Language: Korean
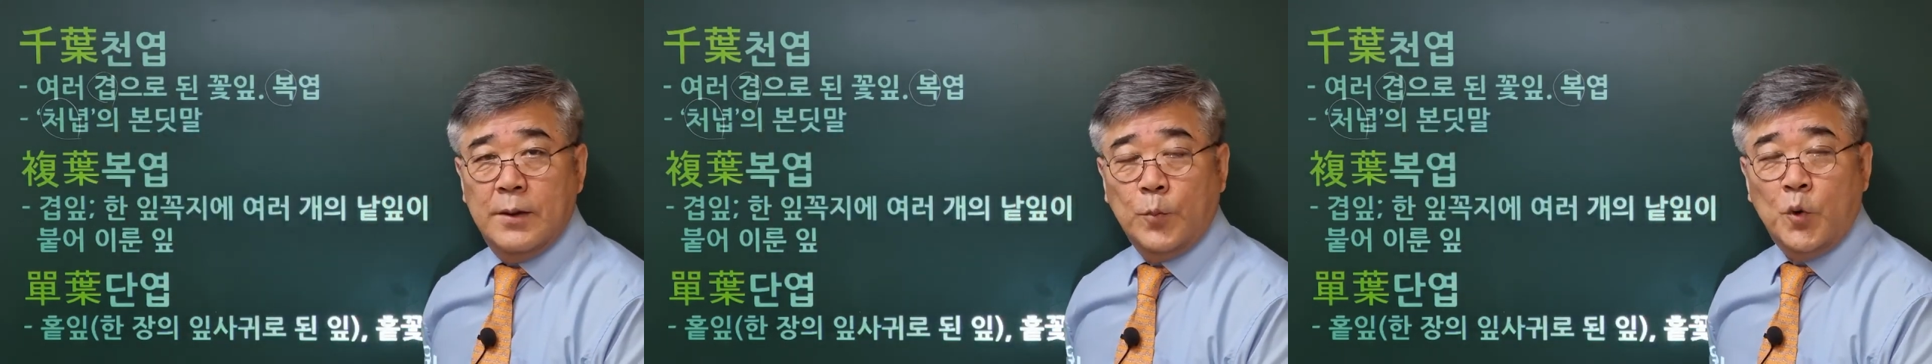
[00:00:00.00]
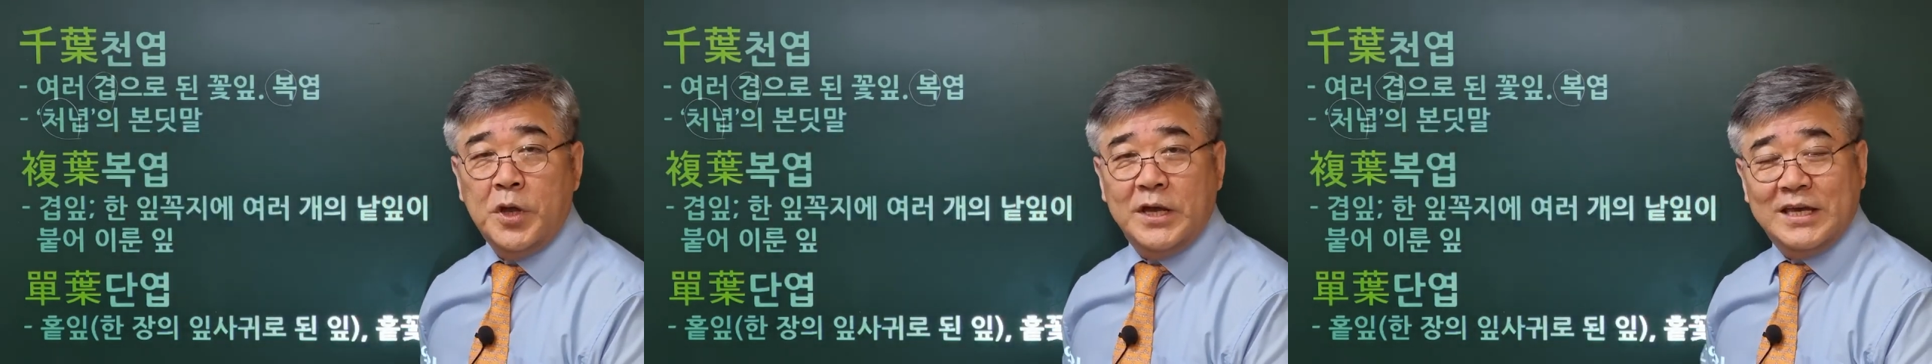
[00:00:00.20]

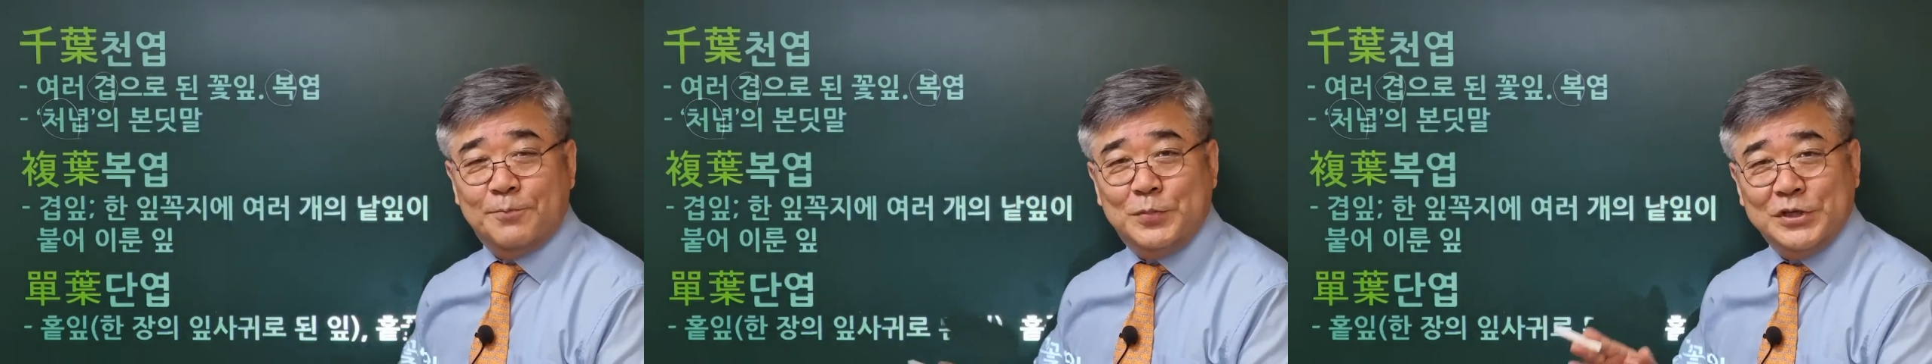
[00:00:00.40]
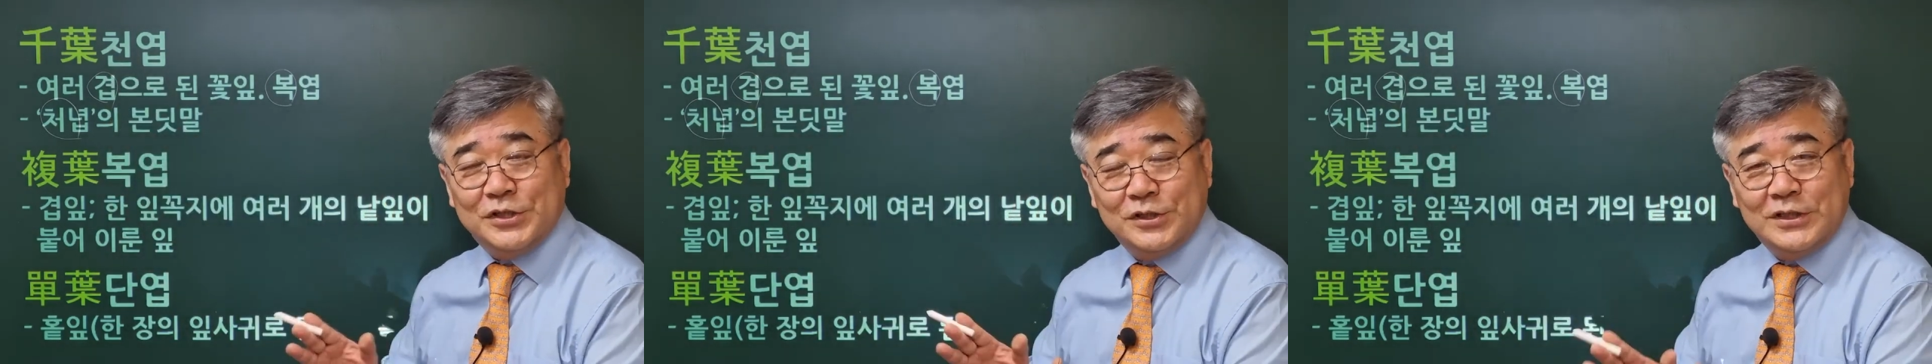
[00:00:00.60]
모양이
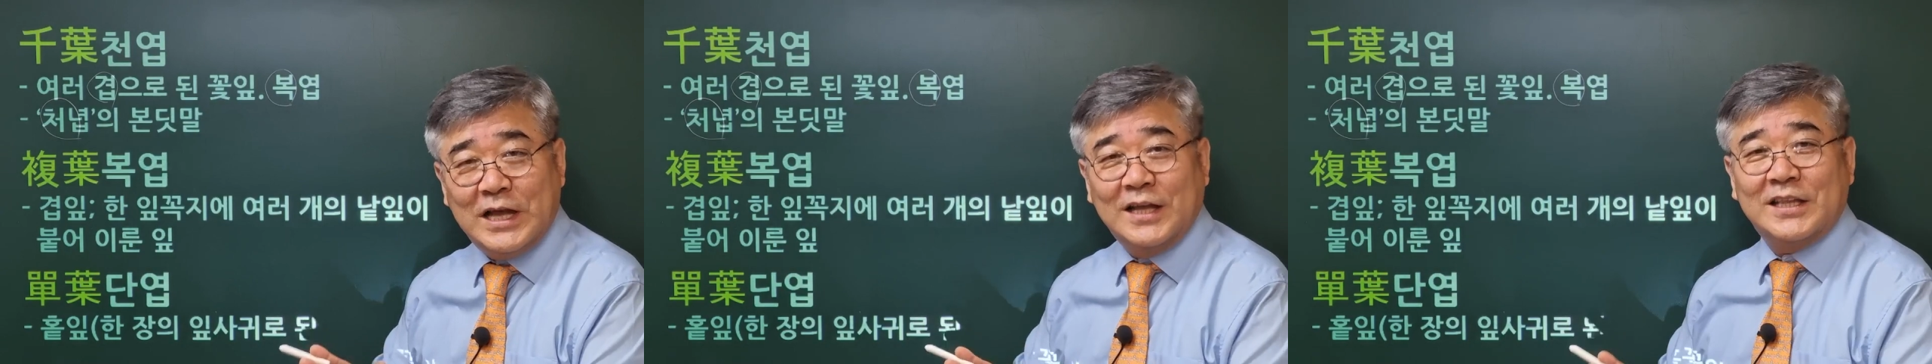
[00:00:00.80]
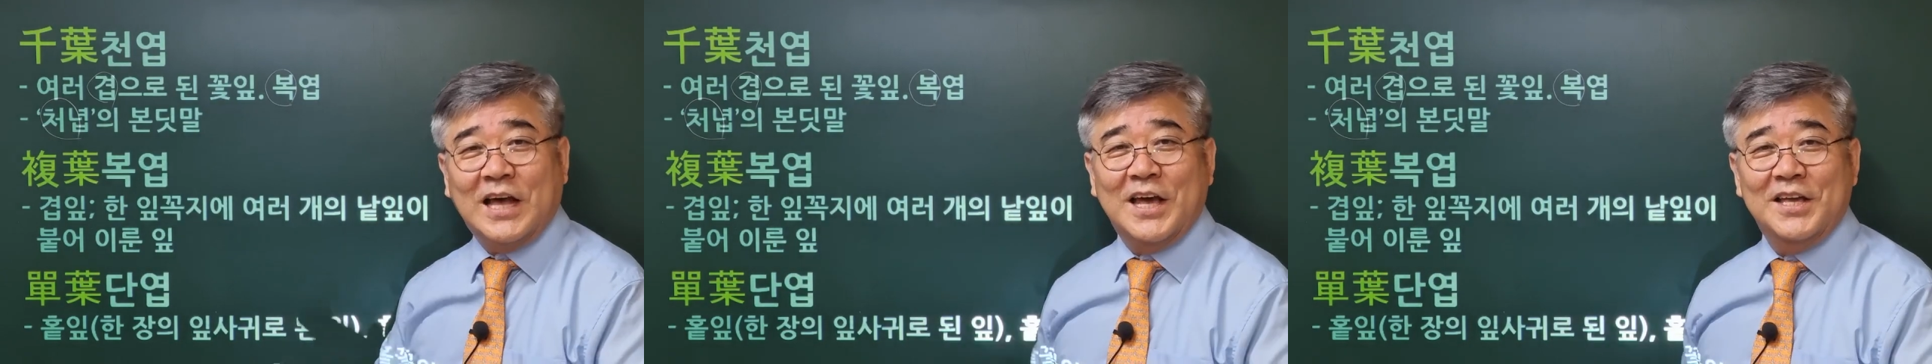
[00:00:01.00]

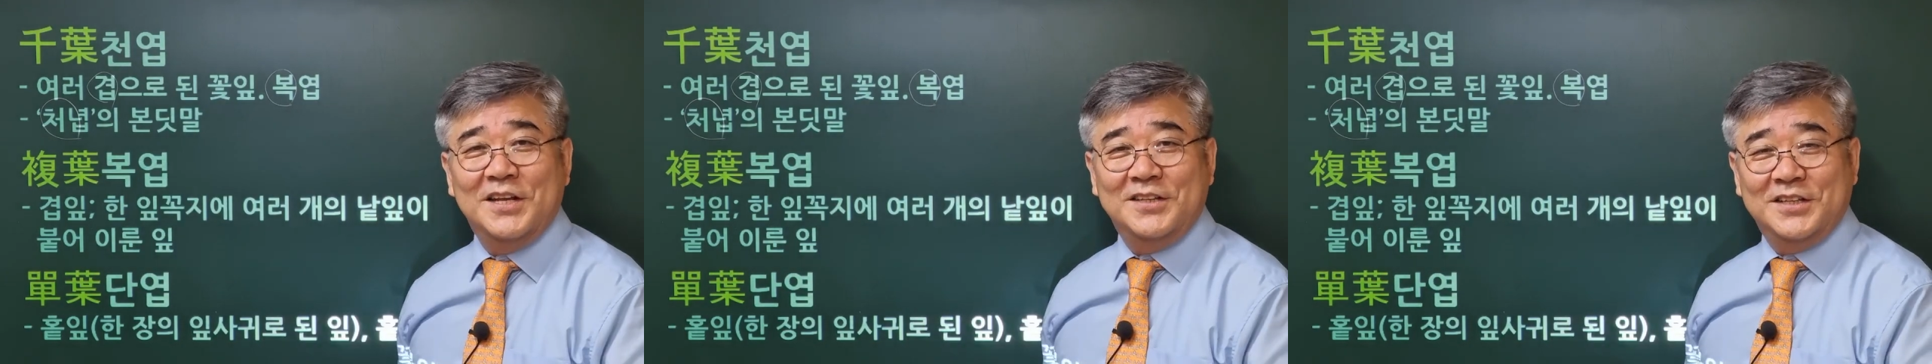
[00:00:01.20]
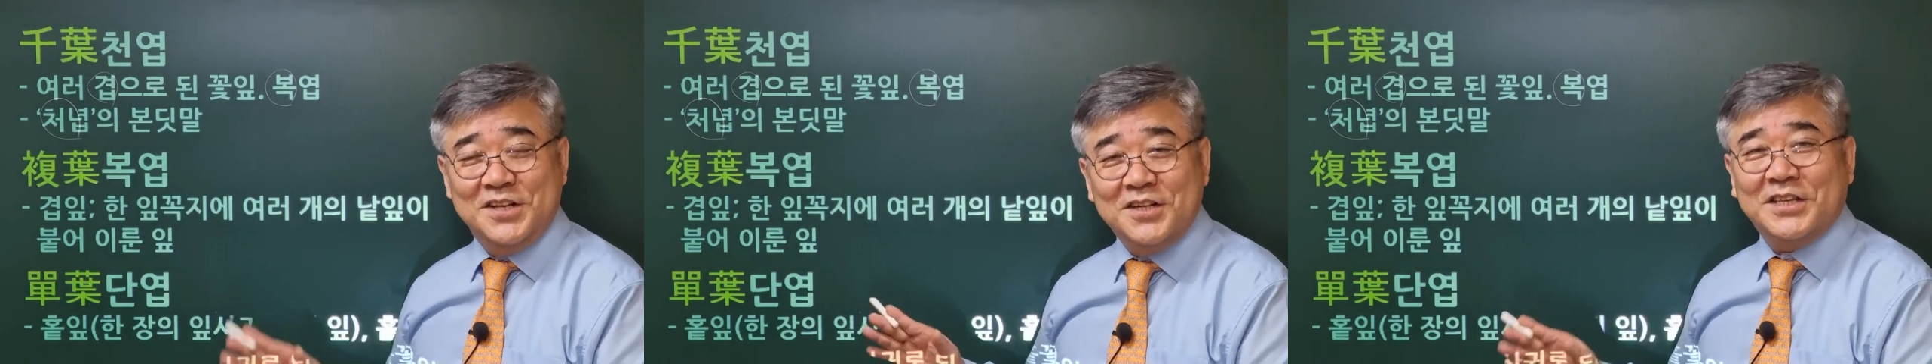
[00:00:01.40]
비슷하다
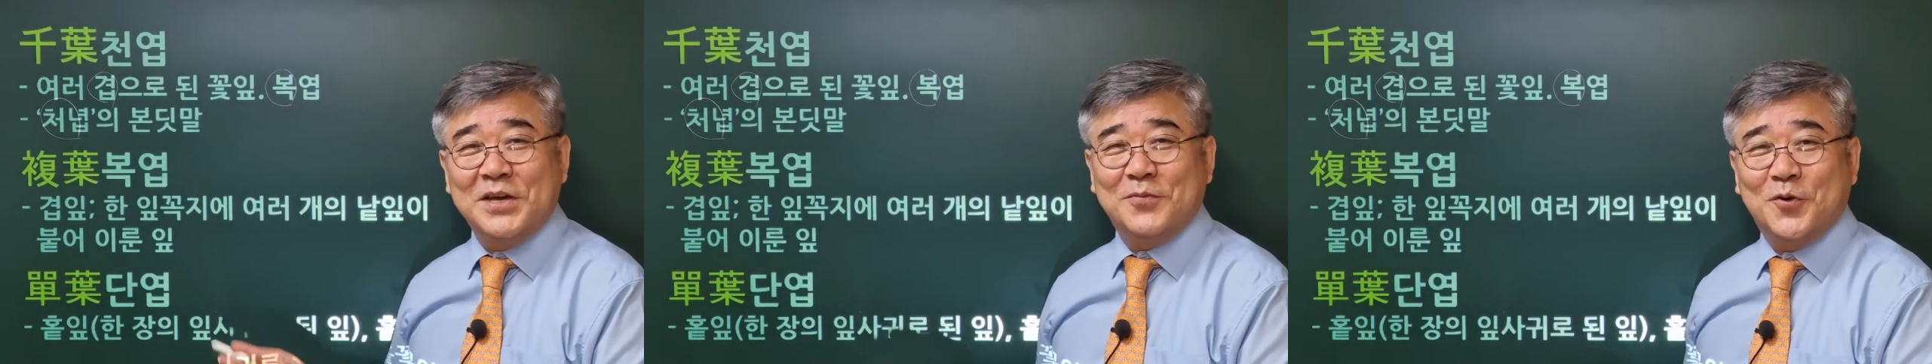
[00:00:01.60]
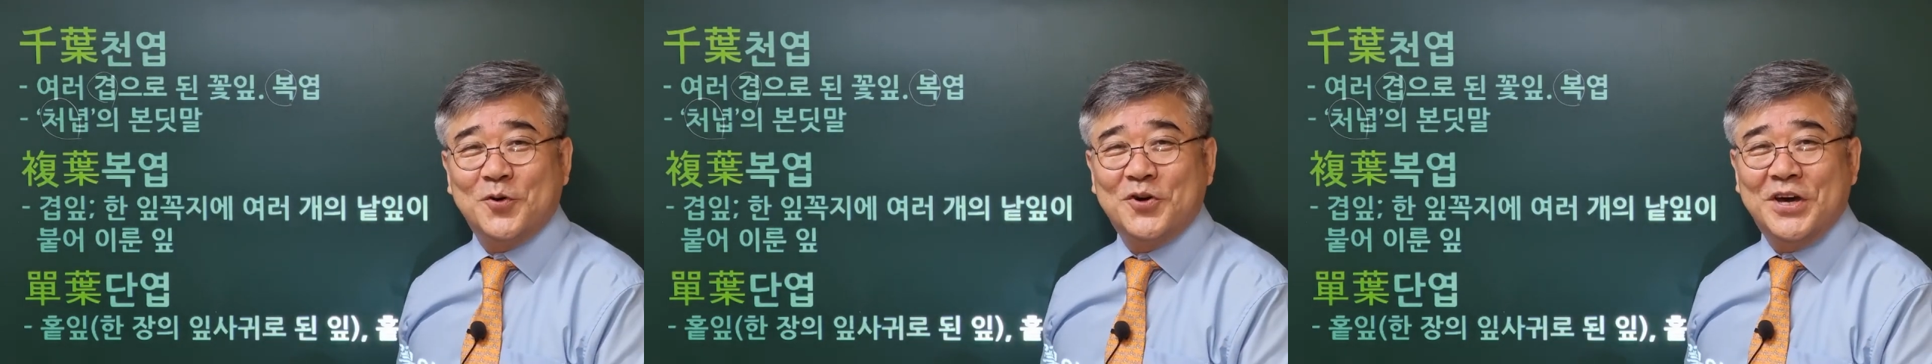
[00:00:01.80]
이렇게 본